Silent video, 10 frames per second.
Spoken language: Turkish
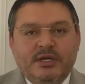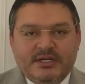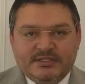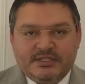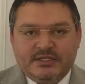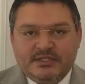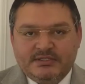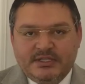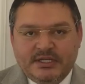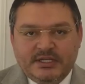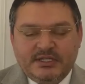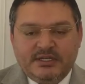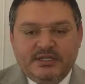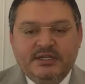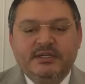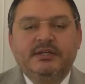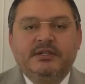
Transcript: Hastanede ziyaretlerine